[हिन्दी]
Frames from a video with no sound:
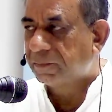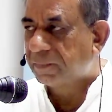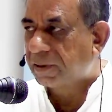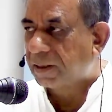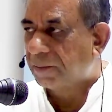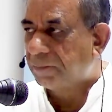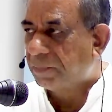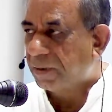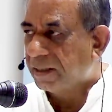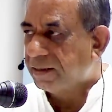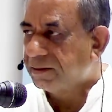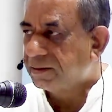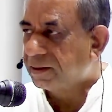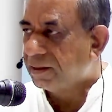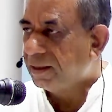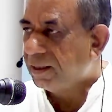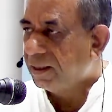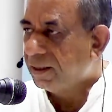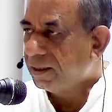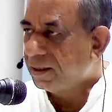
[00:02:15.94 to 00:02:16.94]
कंपैरिजन
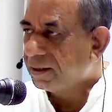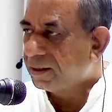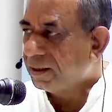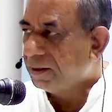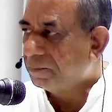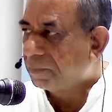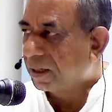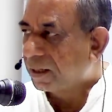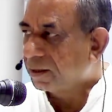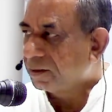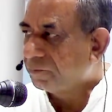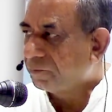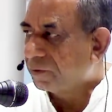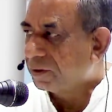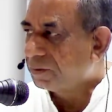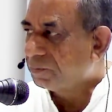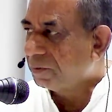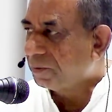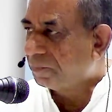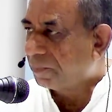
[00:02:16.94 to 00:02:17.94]
ले लें कि
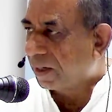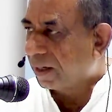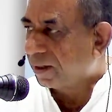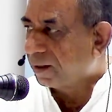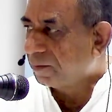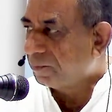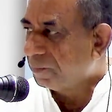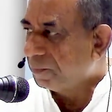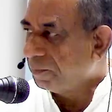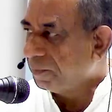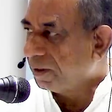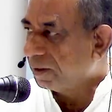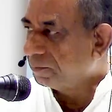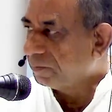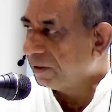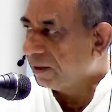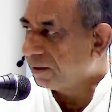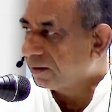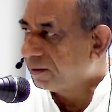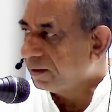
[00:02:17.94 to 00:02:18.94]
भारतवर्ष में प्रारंभ में हम
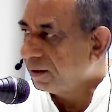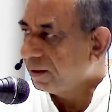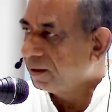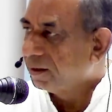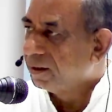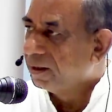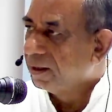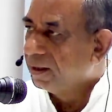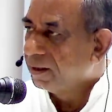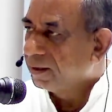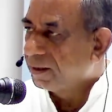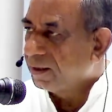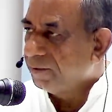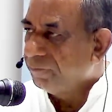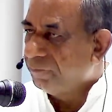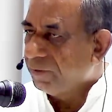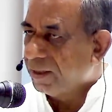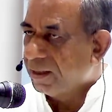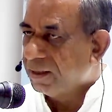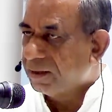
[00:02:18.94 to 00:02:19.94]
देखते हैं कि
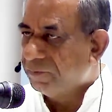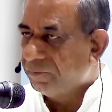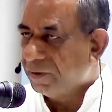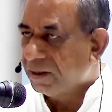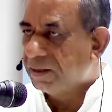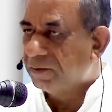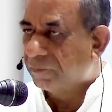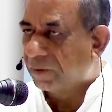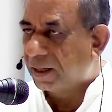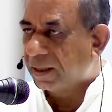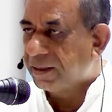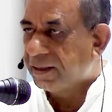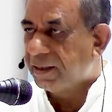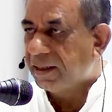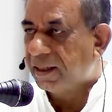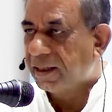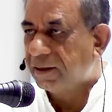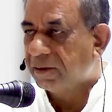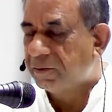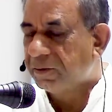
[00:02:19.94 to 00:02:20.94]
वेद वेदवाणी
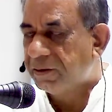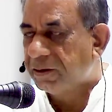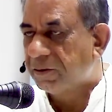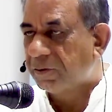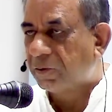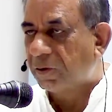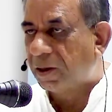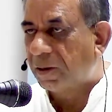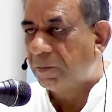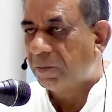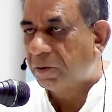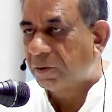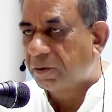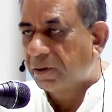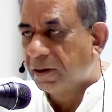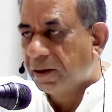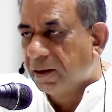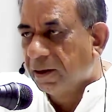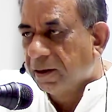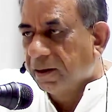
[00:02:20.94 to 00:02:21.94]
है जिनको हम लोग
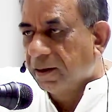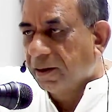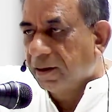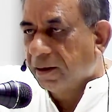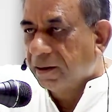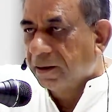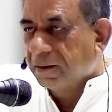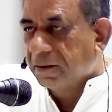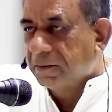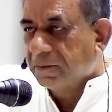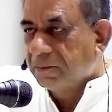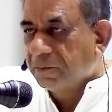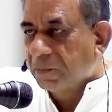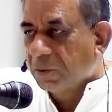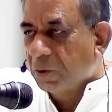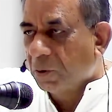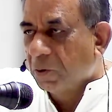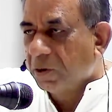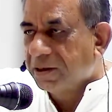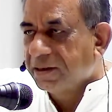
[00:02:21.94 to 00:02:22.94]

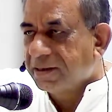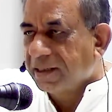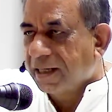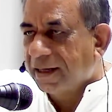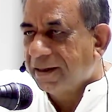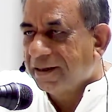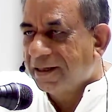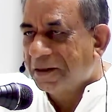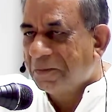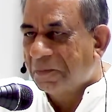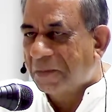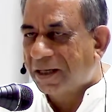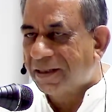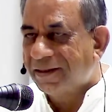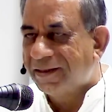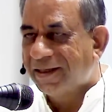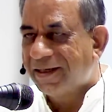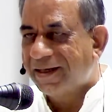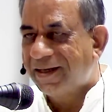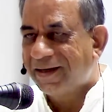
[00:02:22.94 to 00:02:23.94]
गोल्ड स्टैंडर्ड
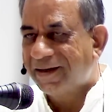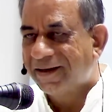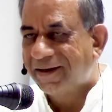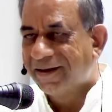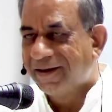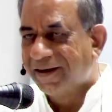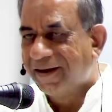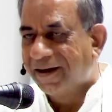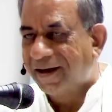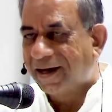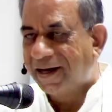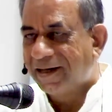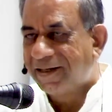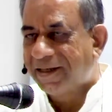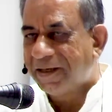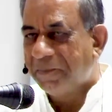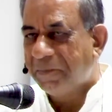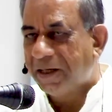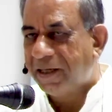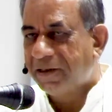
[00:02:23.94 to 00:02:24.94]
मानते हैं
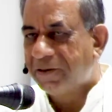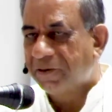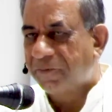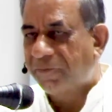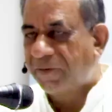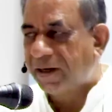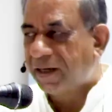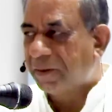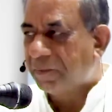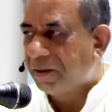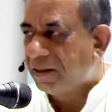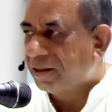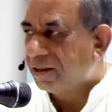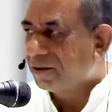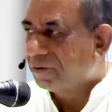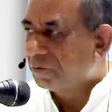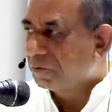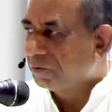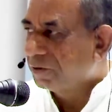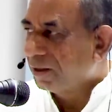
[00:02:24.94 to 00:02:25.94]
अल्टीमेट जो फंडामेंटल
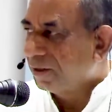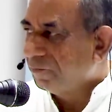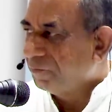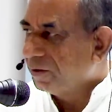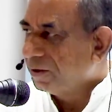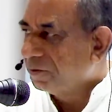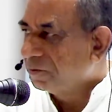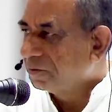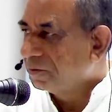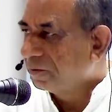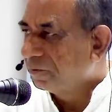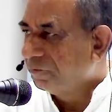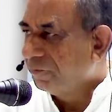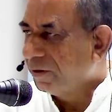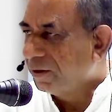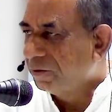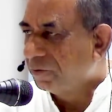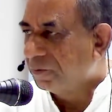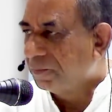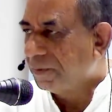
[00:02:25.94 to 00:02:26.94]
ट्रूथ हैं वेदों
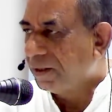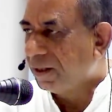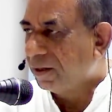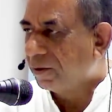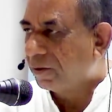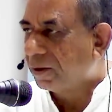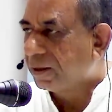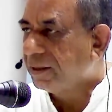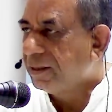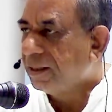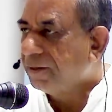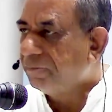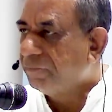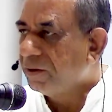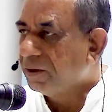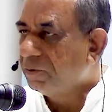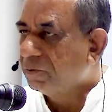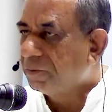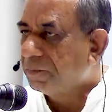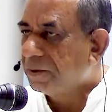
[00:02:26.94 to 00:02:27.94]
वेदों में और ये
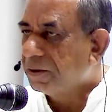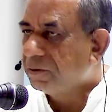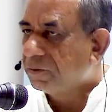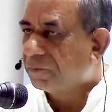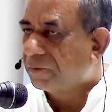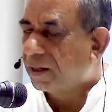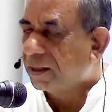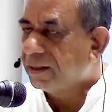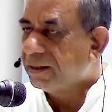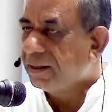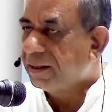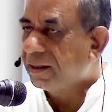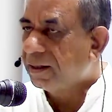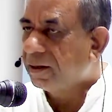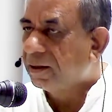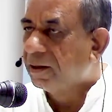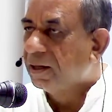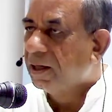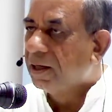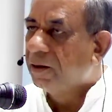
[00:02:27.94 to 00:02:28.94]
वेदों में जो वाणी है
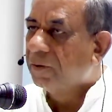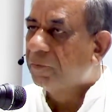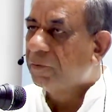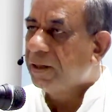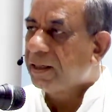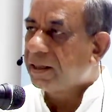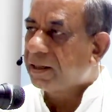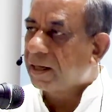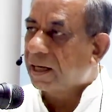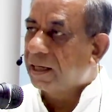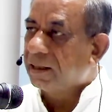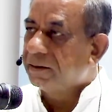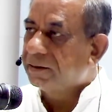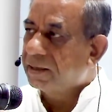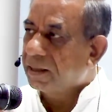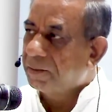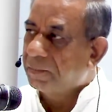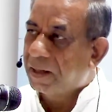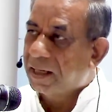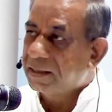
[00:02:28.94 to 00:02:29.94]
वो एक
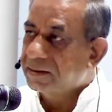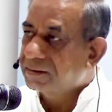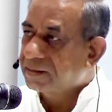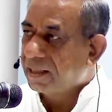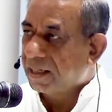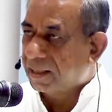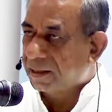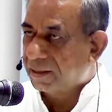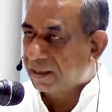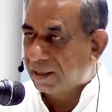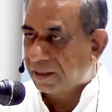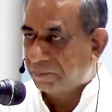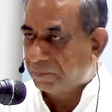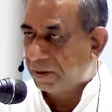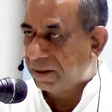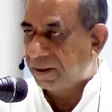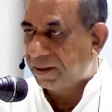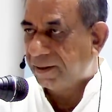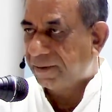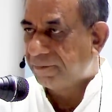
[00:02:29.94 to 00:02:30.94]
अंतर्भाष के आधार
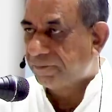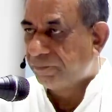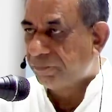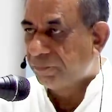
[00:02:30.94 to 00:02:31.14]
पर है